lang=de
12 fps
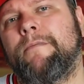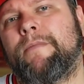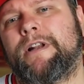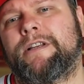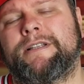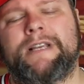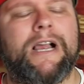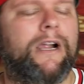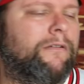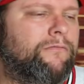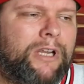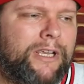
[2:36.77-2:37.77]
manche
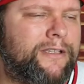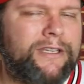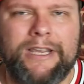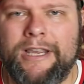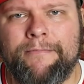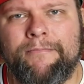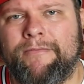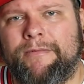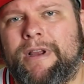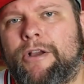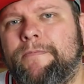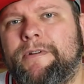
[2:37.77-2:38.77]
sagen nichts eben,
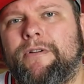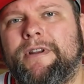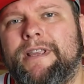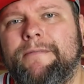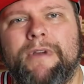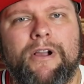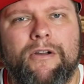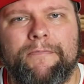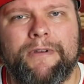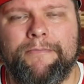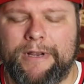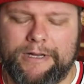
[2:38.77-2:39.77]
man kommt ja auch nicht immer
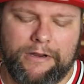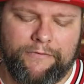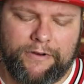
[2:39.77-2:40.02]
Komplimente.